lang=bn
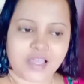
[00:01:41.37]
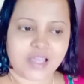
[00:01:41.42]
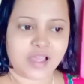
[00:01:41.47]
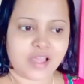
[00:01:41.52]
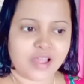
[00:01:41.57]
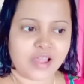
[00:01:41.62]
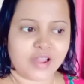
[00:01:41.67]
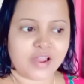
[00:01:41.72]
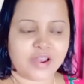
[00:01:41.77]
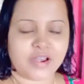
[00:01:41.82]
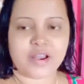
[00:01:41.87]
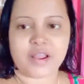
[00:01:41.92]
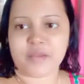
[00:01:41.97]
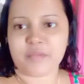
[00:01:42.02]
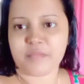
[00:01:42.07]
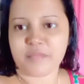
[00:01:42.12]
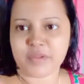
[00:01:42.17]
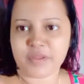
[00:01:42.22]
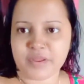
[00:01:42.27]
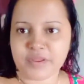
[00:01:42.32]
চটপট
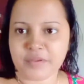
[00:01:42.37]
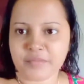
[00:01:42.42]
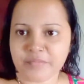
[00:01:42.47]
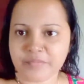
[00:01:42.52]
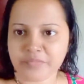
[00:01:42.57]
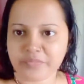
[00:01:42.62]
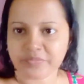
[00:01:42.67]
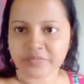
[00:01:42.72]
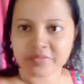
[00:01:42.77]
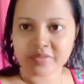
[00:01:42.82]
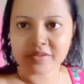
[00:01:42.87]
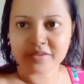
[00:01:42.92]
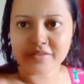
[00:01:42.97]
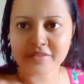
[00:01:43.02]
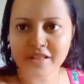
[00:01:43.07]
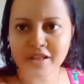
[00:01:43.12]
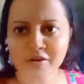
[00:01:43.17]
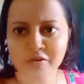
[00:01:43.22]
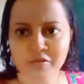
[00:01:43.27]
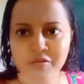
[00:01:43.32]
করে চা
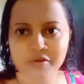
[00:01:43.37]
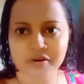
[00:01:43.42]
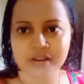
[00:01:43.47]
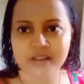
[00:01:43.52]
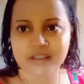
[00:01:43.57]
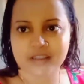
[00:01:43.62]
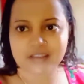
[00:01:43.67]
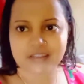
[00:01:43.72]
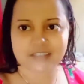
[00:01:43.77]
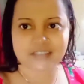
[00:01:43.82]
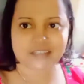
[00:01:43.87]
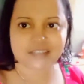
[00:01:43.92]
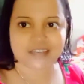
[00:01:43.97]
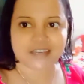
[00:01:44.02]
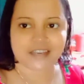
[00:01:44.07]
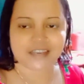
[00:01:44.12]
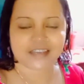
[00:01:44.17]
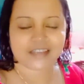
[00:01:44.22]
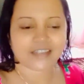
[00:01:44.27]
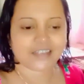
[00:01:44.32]
খেয়ে নিয়েছি
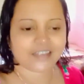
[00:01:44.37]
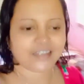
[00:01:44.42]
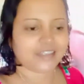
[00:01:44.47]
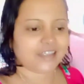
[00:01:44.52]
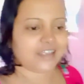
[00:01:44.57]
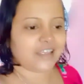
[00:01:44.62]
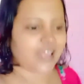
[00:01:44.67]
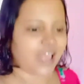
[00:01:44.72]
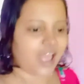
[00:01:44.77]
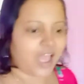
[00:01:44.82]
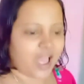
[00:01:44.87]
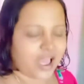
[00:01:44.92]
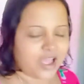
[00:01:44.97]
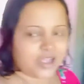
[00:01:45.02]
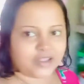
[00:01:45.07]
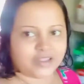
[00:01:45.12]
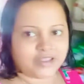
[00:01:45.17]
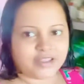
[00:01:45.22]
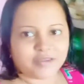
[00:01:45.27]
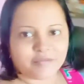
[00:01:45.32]
তোমাদের সাথে
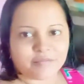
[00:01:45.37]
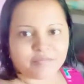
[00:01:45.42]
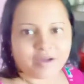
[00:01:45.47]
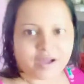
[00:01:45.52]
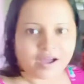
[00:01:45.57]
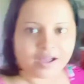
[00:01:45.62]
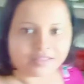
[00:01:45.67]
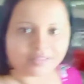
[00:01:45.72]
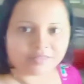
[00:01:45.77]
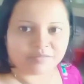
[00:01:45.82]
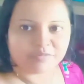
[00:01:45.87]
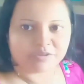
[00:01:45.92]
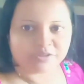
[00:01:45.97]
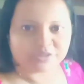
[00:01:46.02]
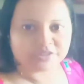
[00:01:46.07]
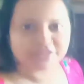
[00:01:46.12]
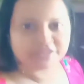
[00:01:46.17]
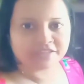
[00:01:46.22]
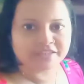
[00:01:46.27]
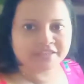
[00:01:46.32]
শেয়ার করিনি
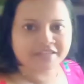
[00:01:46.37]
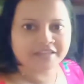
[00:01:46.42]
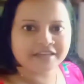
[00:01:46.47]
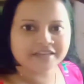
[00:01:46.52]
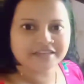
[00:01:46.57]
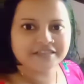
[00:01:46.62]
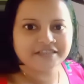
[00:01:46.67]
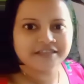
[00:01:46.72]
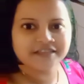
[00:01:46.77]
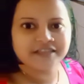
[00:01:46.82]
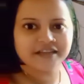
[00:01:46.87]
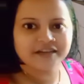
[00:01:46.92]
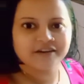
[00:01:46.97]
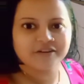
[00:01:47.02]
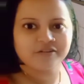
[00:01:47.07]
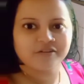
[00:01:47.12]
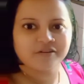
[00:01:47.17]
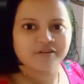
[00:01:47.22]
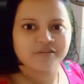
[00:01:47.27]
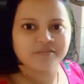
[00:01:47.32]
কেননা লেট
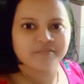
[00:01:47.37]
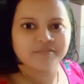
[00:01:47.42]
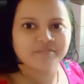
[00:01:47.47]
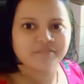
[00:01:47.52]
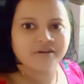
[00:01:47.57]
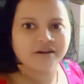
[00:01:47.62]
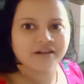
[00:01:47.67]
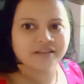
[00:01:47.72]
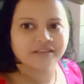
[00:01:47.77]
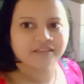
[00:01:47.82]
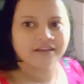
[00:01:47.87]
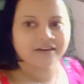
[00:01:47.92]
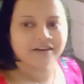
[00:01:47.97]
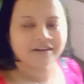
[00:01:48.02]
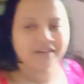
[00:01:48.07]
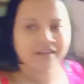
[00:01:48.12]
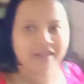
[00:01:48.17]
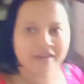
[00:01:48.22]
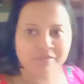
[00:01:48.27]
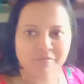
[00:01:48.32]
হয়ে যাচ্ছে আর
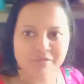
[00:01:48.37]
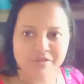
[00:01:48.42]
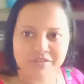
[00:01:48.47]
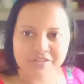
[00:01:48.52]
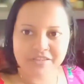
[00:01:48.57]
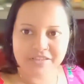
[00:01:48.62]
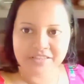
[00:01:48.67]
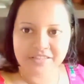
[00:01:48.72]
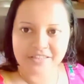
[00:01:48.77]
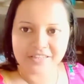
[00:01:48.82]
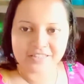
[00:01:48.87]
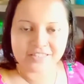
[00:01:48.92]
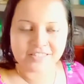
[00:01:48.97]
এদিকে দেখো